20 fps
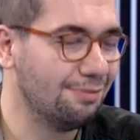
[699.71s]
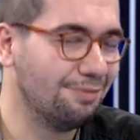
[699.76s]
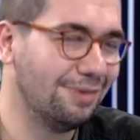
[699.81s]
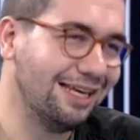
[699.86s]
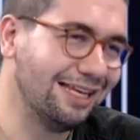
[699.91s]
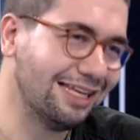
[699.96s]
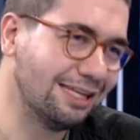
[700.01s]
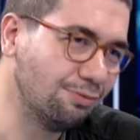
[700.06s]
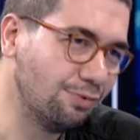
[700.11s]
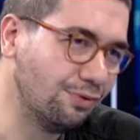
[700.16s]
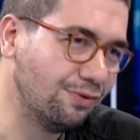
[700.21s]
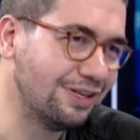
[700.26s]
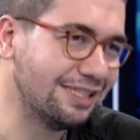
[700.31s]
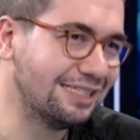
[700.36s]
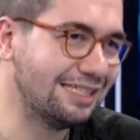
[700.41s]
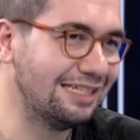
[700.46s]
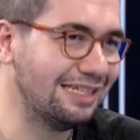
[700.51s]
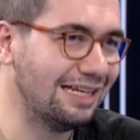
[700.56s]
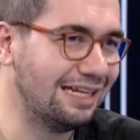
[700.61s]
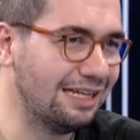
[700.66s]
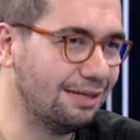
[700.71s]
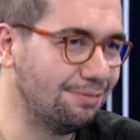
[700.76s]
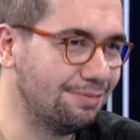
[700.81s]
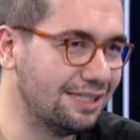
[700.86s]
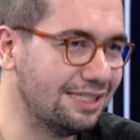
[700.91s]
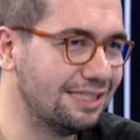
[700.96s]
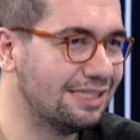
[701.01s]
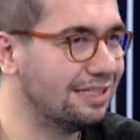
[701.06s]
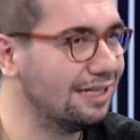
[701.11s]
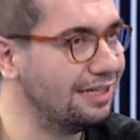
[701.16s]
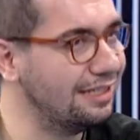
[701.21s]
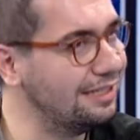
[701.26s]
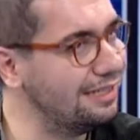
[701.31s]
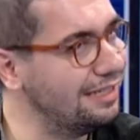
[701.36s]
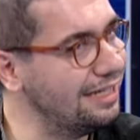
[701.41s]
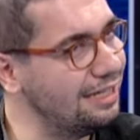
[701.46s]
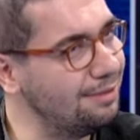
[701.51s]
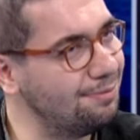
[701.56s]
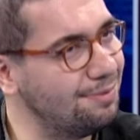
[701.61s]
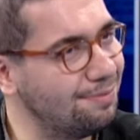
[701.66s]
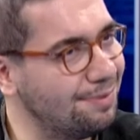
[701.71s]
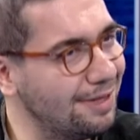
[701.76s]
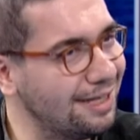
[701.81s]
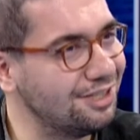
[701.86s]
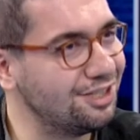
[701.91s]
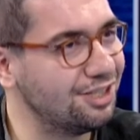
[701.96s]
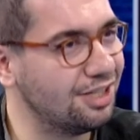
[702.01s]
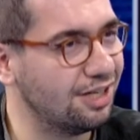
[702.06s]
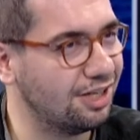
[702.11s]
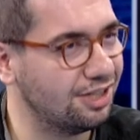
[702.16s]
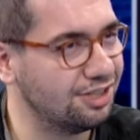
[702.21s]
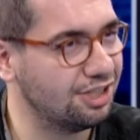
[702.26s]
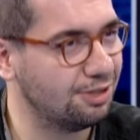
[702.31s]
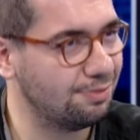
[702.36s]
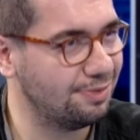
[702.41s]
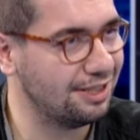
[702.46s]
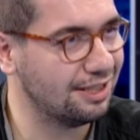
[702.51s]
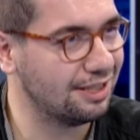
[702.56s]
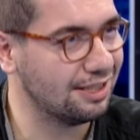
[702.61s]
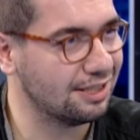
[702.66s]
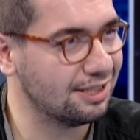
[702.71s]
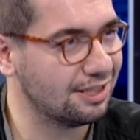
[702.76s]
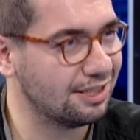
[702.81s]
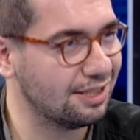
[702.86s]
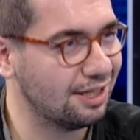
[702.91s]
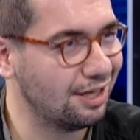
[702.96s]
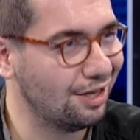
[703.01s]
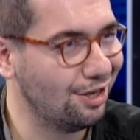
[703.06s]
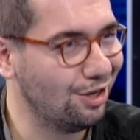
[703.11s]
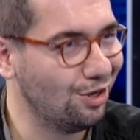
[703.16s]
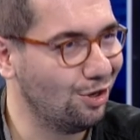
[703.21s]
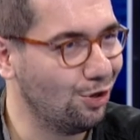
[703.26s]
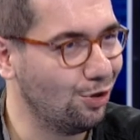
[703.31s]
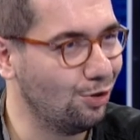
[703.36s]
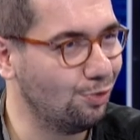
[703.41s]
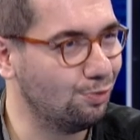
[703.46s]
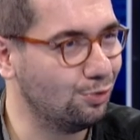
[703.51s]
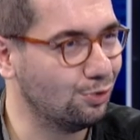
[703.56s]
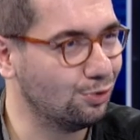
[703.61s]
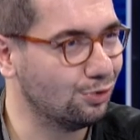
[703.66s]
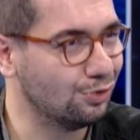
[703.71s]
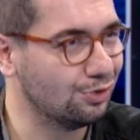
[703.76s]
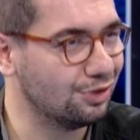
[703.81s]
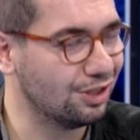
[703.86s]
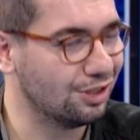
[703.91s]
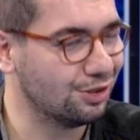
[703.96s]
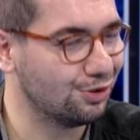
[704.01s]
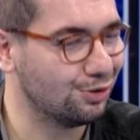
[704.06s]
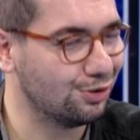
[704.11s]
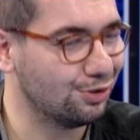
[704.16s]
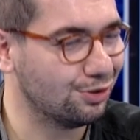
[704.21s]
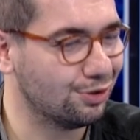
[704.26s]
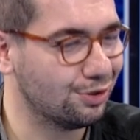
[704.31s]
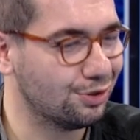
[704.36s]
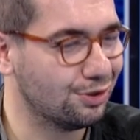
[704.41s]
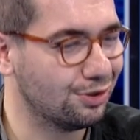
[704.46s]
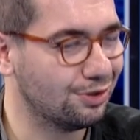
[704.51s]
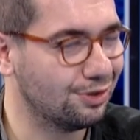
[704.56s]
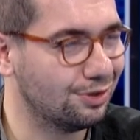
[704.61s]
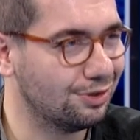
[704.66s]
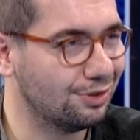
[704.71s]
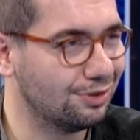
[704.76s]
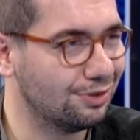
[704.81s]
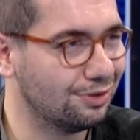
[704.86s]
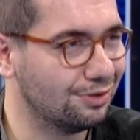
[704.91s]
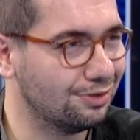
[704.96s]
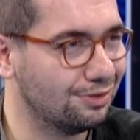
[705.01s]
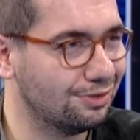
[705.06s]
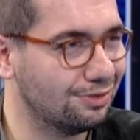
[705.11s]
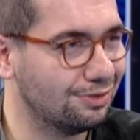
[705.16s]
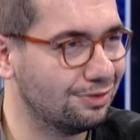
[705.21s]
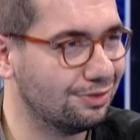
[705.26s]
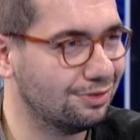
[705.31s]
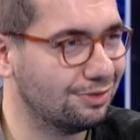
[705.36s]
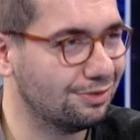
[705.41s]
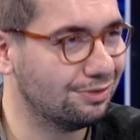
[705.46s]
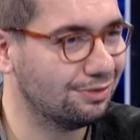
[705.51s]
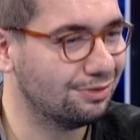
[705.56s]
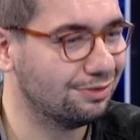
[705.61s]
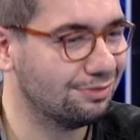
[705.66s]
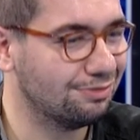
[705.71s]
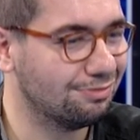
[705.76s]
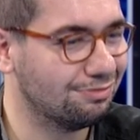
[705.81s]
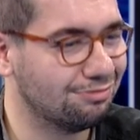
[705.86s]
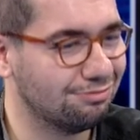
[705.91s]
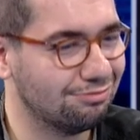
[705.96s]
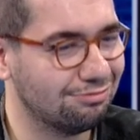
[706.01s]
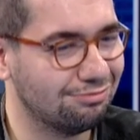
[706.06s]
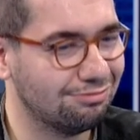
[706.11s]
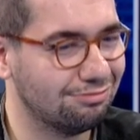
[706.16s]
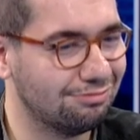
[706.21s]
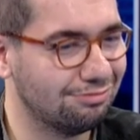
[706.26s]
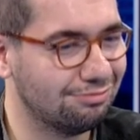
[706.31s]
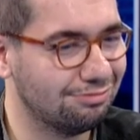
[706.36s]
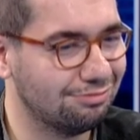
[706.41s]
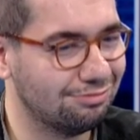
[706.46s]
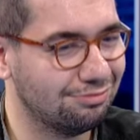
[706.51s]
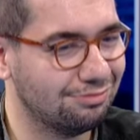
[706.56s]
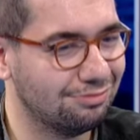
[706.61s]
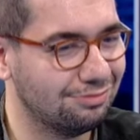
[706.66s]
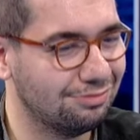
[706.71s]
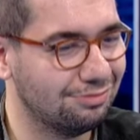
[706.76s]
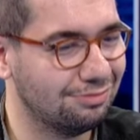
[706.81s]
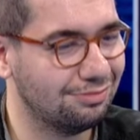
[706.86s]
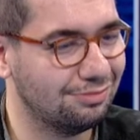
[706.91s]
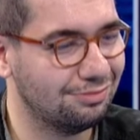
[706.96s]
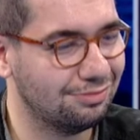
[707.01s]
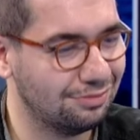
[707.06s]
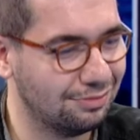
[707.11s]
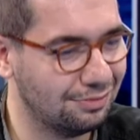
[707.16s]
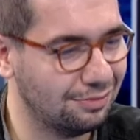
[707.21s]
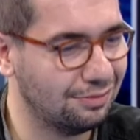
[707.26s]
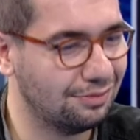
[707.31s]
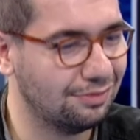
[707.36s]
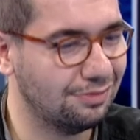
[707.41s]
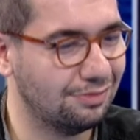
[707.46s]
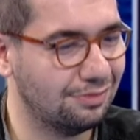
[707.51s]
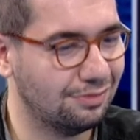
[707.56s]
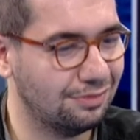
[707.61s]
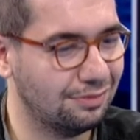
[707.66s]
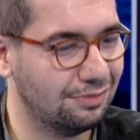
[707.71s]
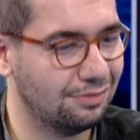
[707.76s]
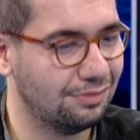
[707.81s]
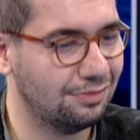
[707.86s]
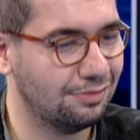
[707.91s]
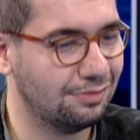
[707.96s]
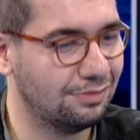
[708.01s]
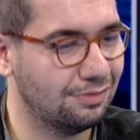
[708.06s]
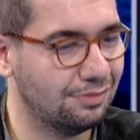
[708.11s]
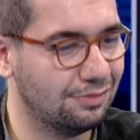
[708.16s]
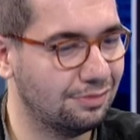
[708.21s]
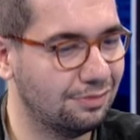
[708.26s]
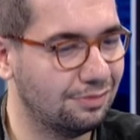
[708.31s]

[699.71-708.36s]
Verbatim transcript: Belki bu vesileyle biz hani yeni bir pencere açabiliriz umudunu evet. taşıyoruz. Serdar Korucu çok teşekkürler. İstos yayınlarından yayınlanacak kitap